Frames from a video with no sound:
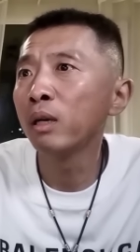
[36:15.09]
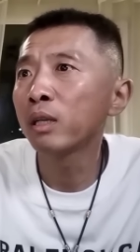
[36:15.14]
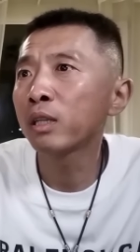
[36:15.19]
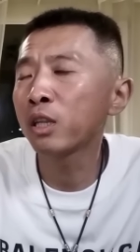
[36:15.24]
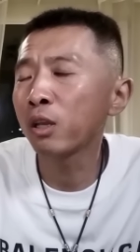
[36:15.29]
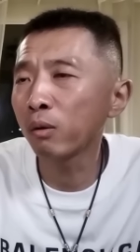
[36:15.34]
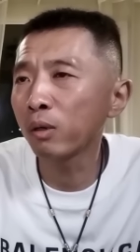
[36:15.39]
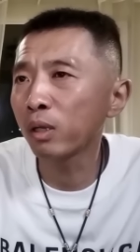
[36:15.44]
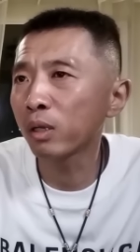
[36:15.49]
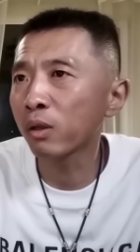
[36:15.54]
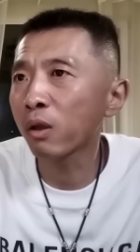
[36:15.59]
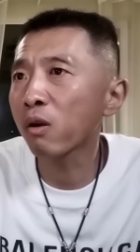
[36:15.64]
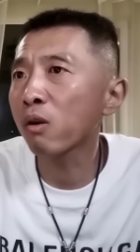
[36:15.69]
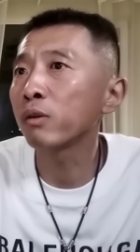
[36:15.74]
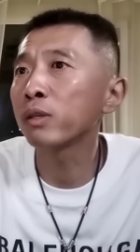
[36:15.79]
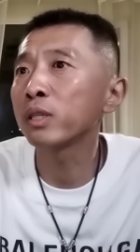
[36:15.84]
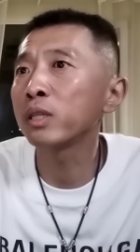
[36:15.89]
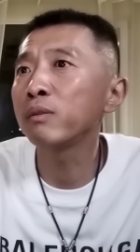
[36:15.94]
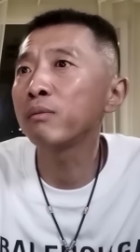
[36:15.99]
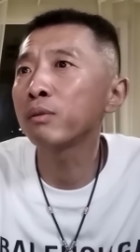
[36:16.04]
挑两套好
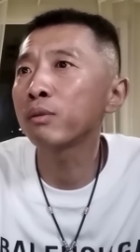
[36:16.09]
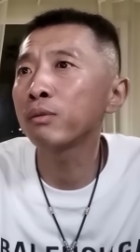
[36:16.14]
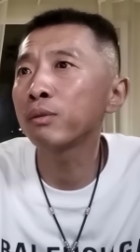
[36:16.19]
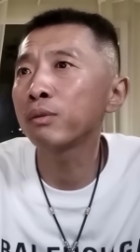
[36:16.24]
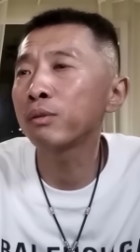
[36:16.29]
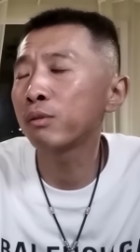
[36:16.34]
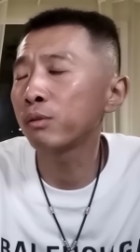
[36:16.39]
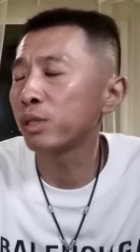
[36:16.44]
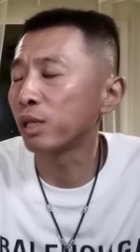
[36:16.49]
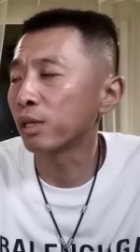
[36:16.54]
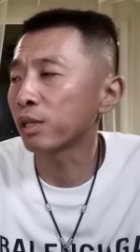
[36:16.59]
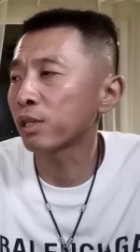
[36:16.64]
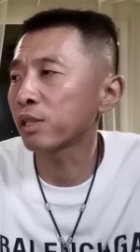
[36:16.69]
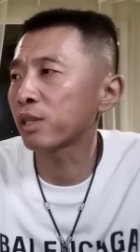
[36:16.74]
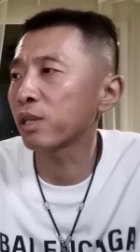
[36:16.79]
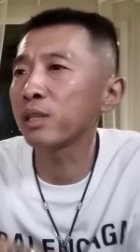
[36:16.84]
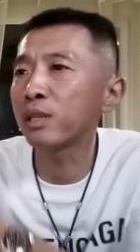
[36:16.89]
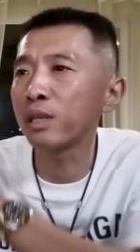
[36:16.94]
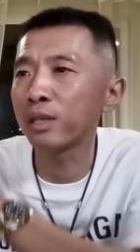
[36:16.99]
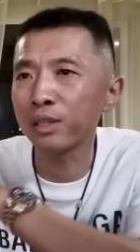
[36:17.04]
衣服都就行
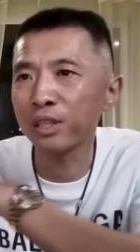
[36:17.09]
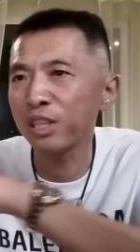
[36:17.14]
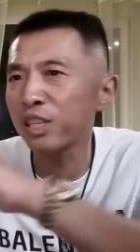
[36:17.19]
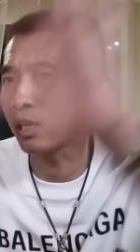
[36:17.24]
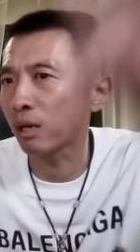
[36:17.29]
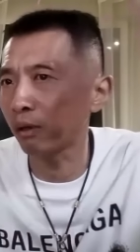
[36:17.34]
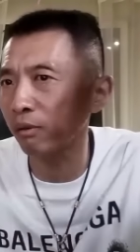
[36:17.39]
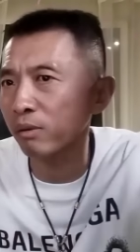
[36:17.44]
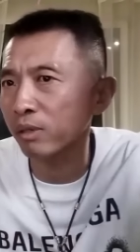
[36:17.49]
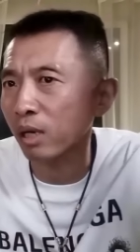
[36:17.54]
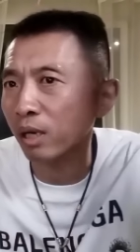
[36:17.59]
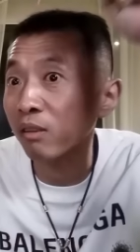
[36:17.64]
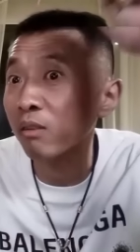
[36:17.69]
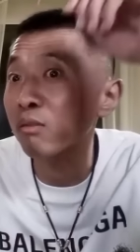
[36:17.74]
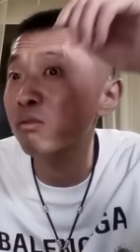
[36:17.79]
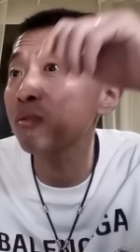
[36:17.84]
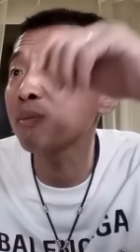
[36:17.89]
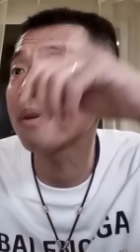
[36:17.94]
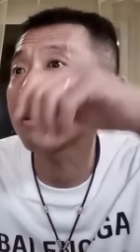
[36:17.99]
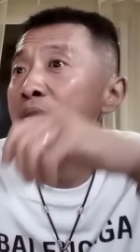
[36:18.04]
剩下你想用啥都
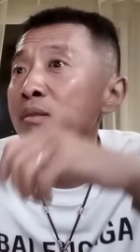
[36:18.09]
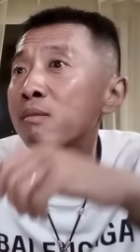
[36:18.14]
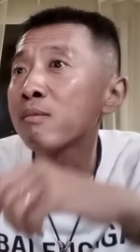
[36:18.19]
随便。